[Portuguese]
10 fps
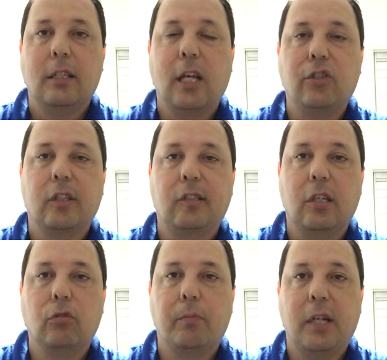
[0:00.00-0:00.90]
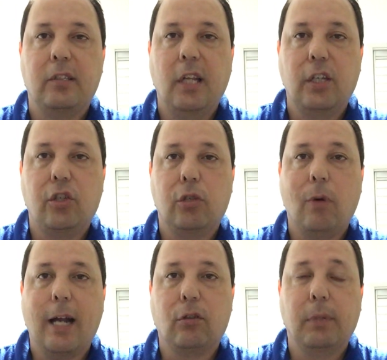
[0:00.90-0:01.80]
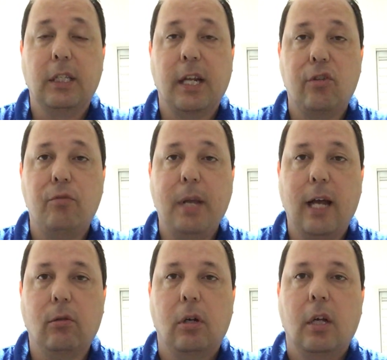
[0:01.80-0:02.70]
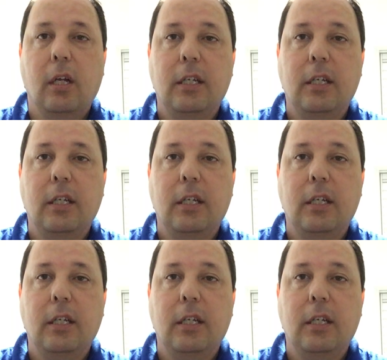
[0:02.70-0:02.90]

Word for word: na gestão do presidente Eduardo Bandeira de Melo,